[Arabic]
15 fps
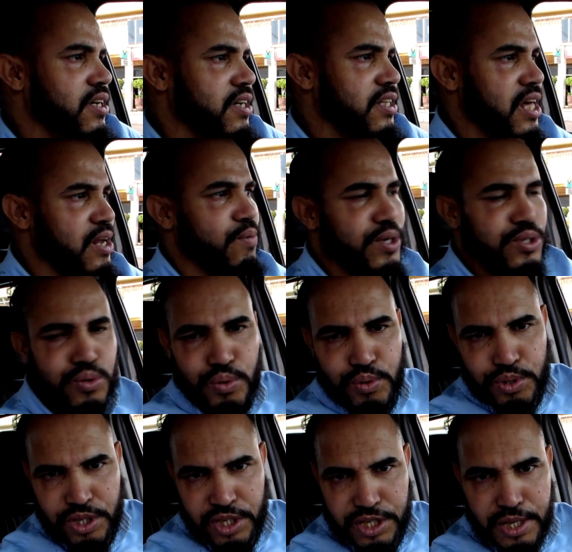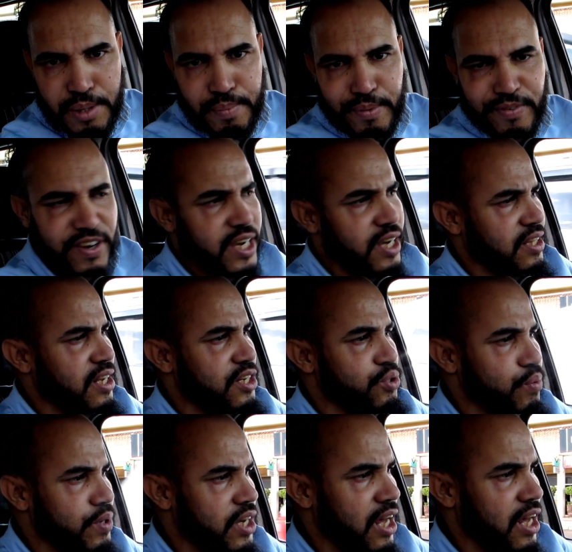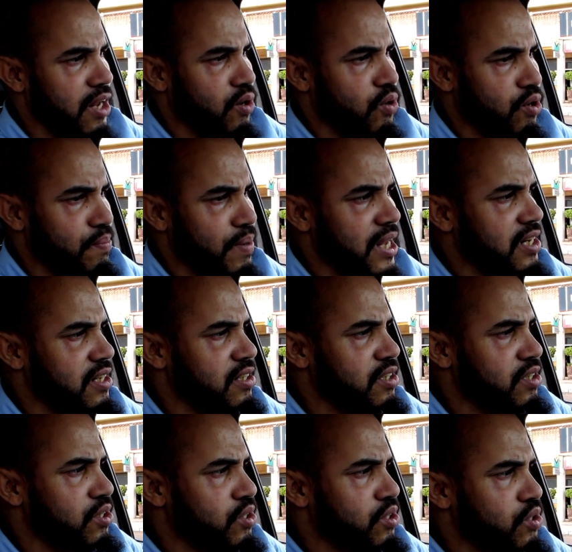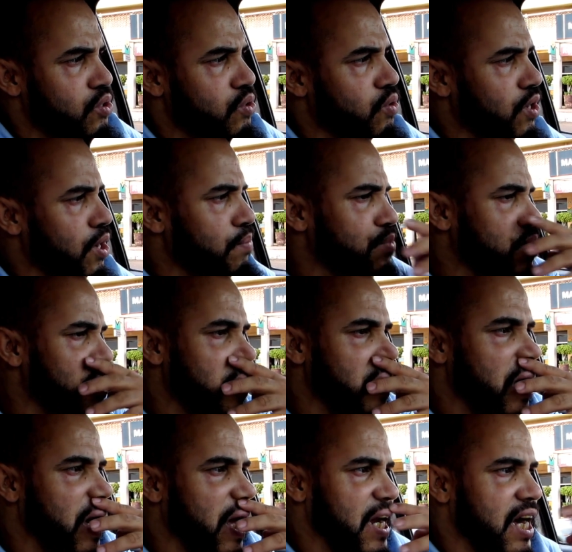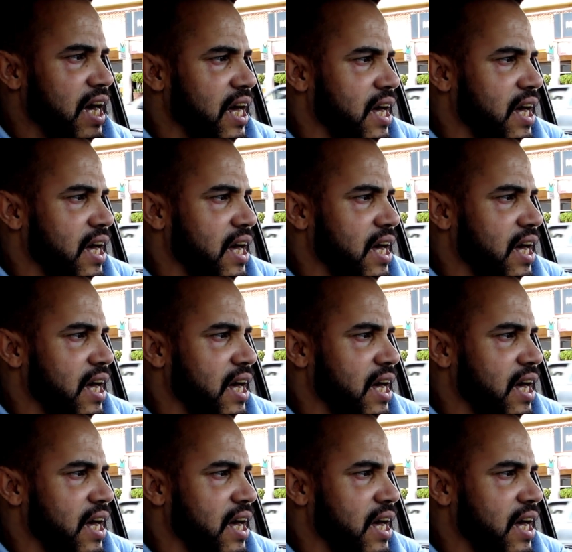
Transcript: اذا واتسوس جاب الفيضان شويه نورمال والحمد لله على